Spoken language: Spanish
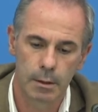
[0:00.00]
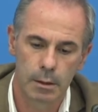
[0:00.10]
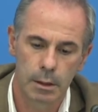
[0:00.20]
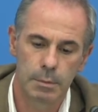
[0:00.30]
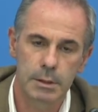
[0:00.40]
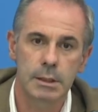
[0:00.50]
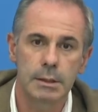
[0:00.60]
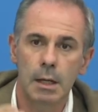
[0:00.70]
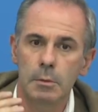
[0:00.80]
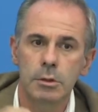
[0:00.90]
Y
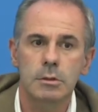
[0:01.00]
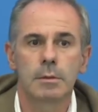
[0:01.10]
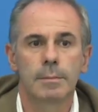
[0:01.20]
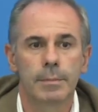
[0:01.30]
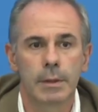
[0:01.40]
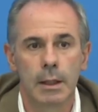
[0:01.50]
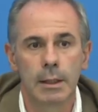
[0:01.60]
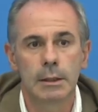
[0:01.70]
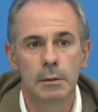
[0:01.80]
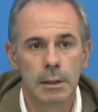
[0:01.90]
presentamos
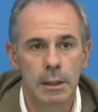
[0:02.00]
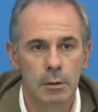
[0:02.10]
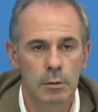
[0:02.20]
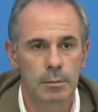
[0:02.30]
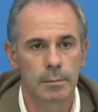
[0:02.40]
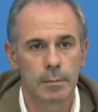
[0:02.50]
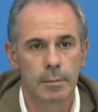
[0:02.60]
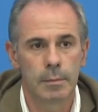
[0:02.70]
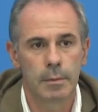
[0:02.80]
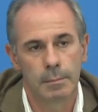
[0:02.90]
este video
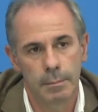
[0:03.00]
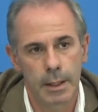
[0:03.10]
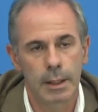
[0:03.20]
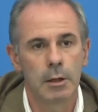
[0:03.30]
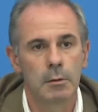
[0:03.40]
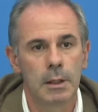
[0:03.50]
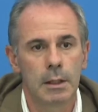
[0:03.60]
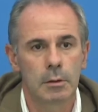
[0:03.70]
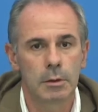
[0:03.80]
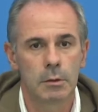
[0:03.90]
para que lo
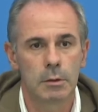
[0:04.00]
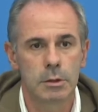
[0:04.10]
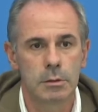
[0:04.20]
vean a continuación.